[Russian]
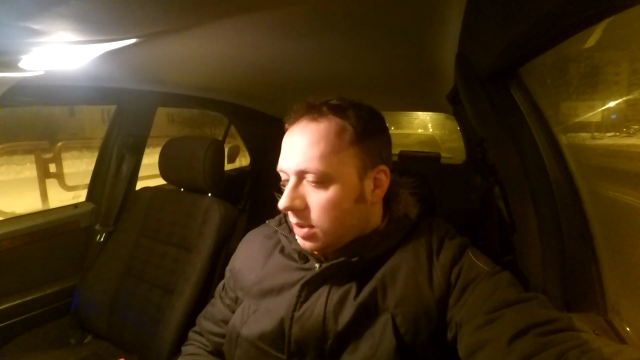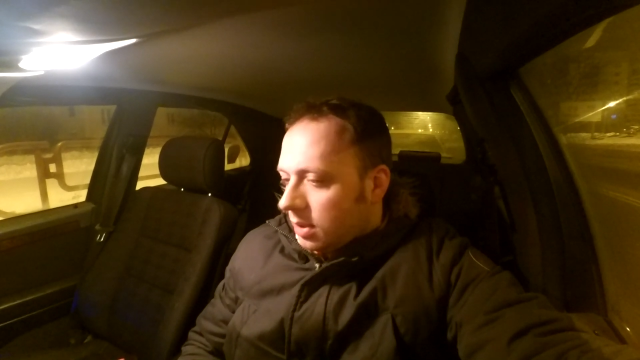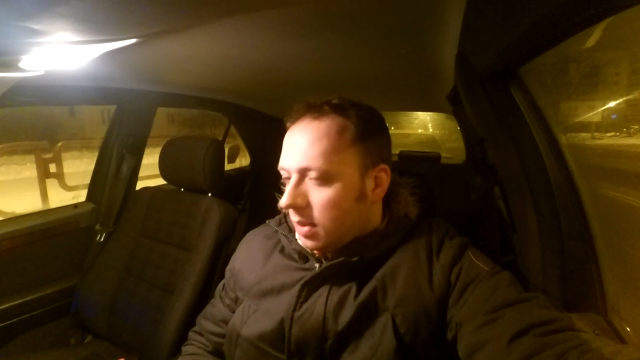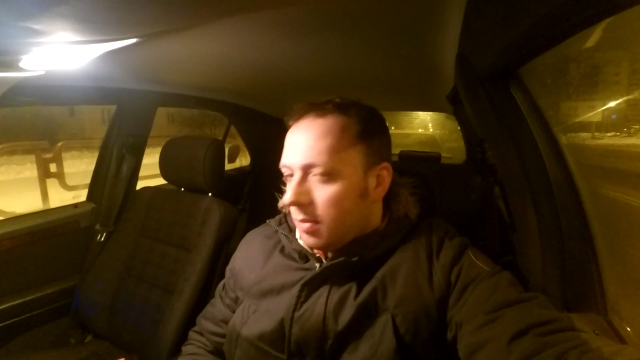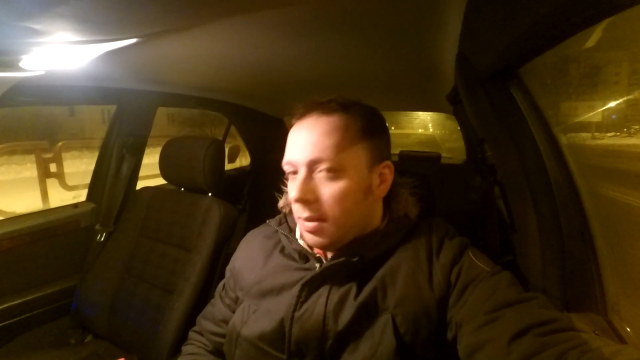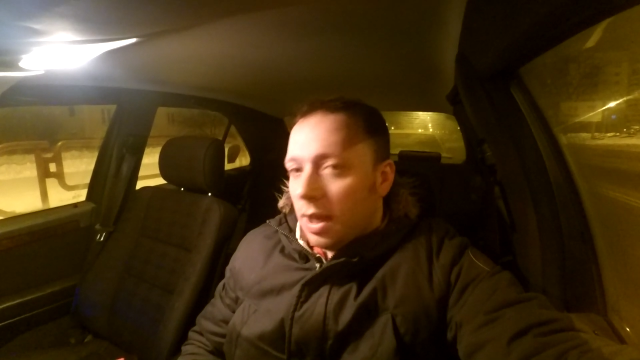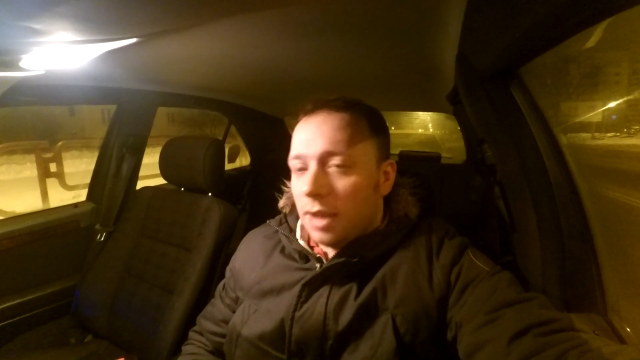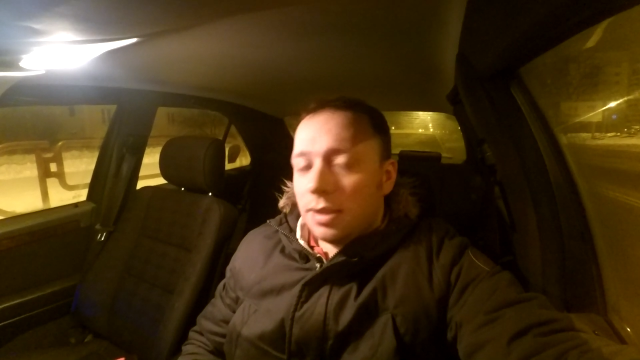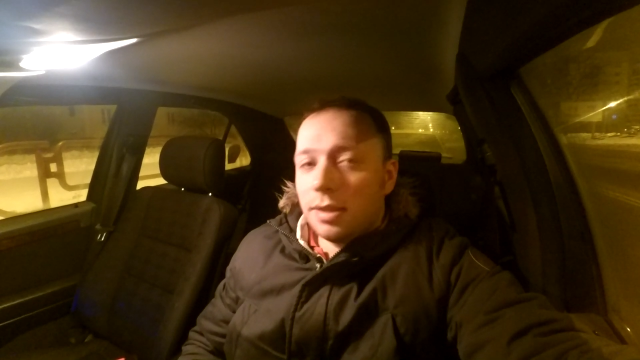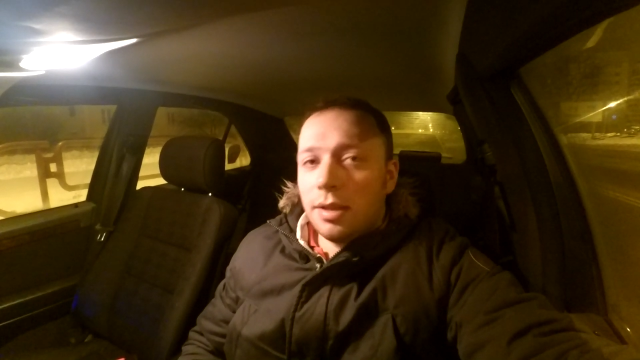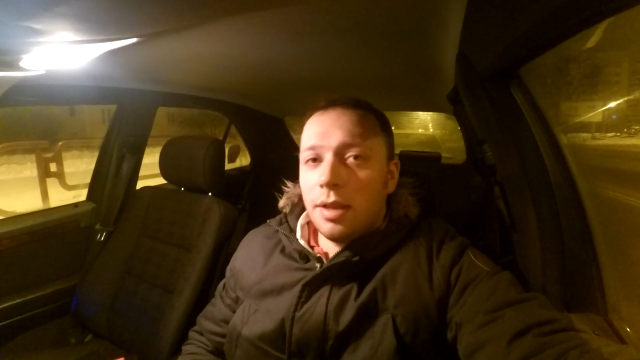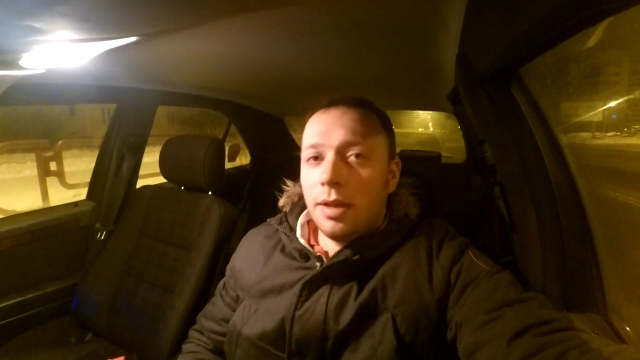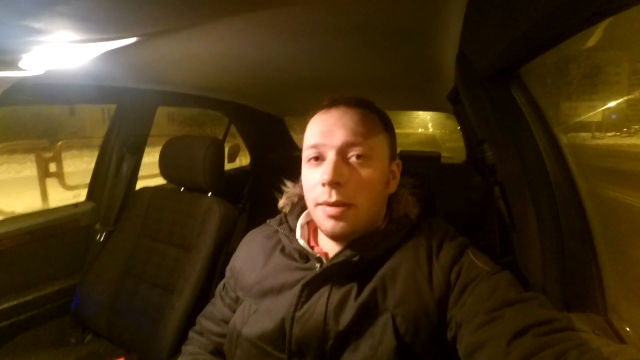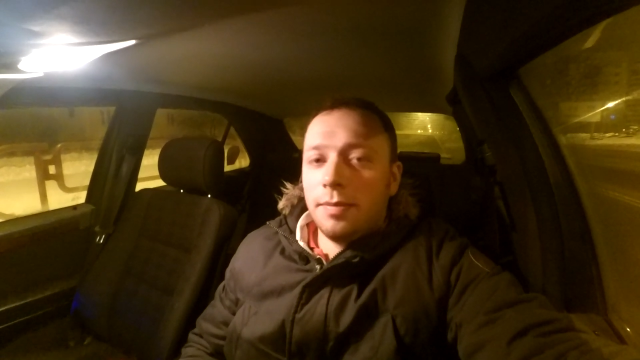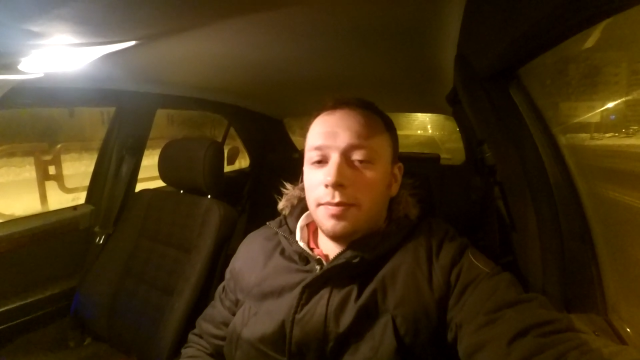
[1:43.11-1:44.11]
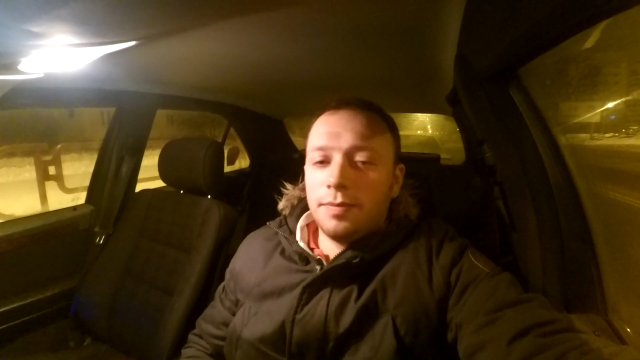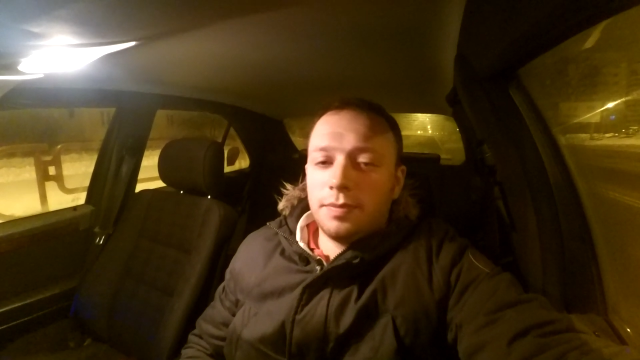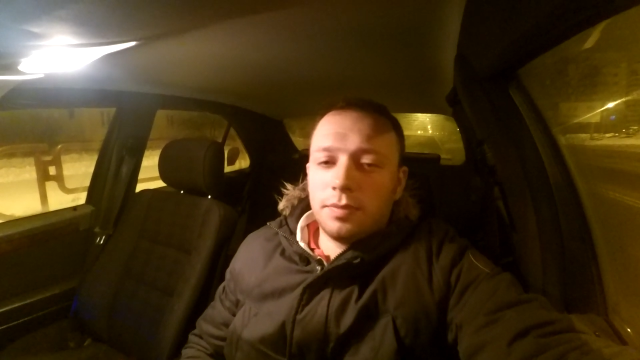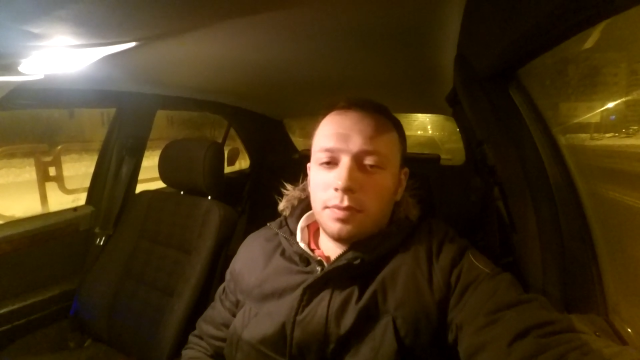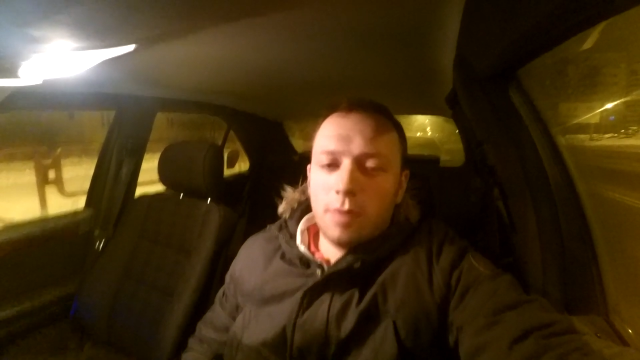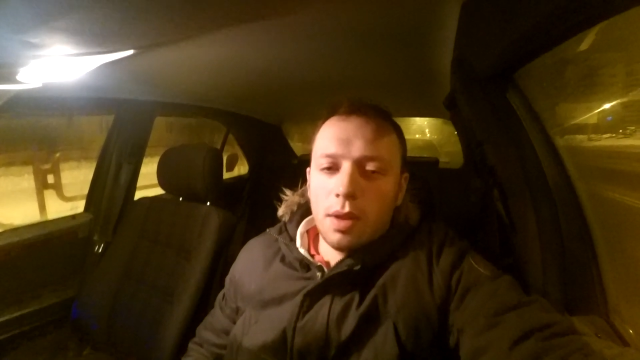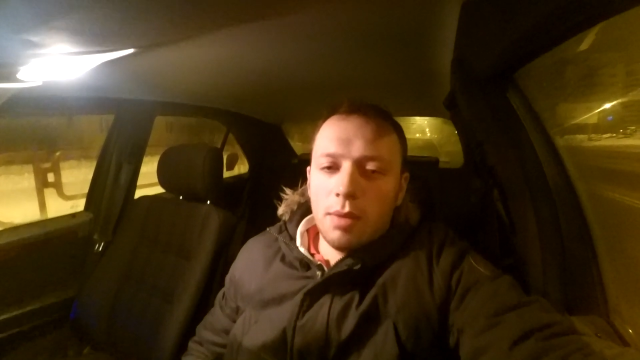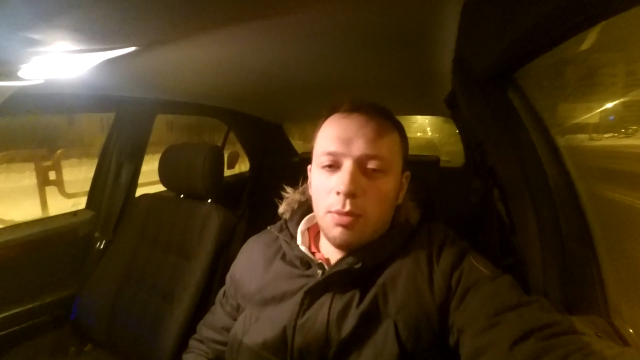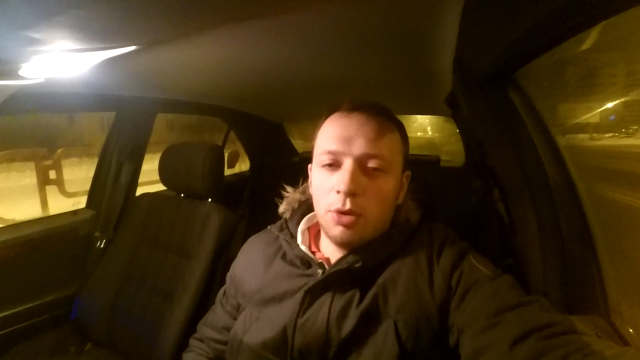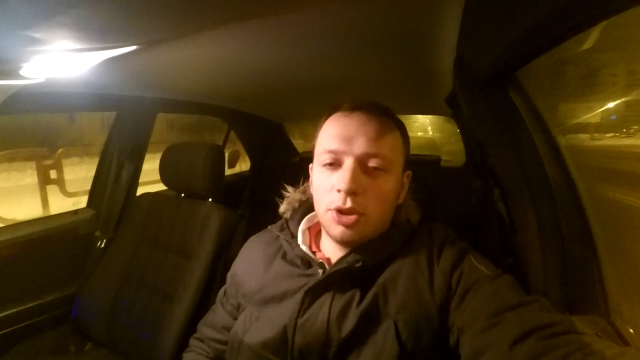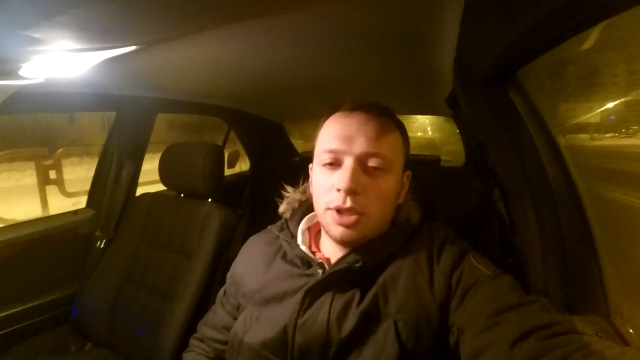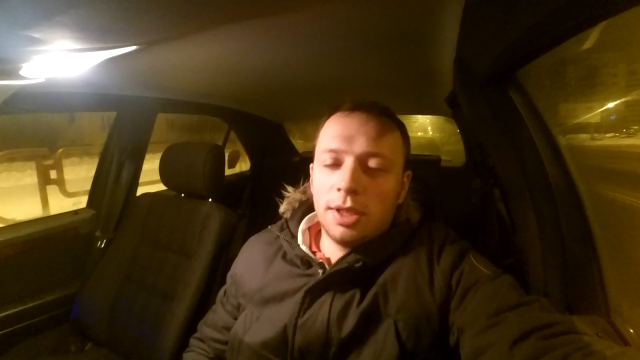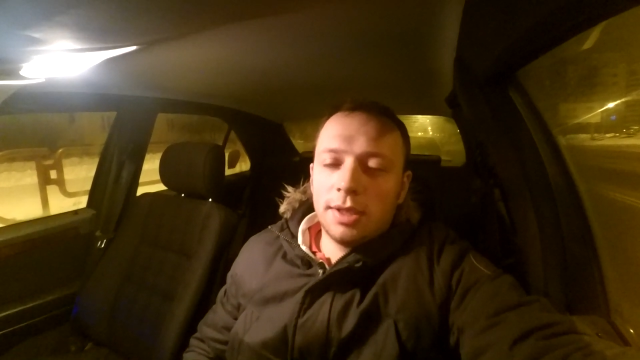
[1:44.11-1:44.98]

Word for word: Масло можно